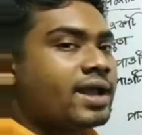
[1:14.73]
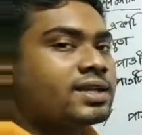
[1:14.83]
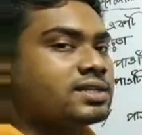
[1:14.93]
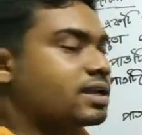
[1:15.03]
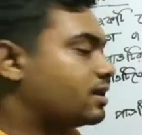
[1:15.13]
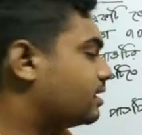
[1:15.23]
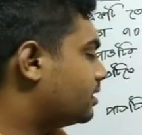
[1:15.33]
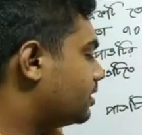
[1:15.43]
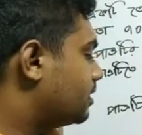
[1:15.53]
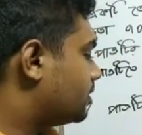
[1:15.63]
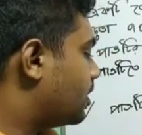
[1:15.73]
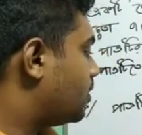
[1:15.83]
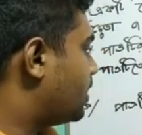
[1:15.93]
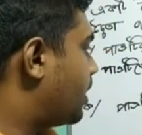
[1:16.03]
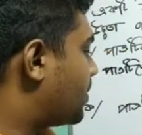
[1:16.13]
এক লিটার
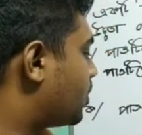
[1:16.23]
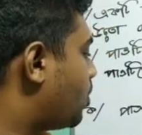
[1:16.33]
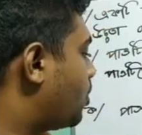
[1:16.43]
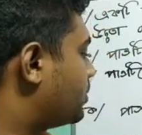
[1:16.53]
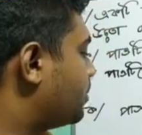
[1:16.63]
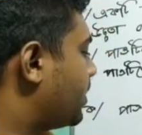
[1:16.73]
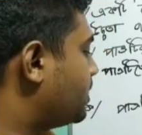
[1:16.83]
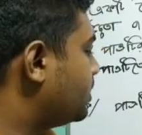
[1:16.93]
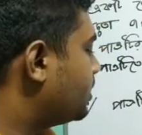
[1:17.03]
তাহলে আমরা ক হতে পাই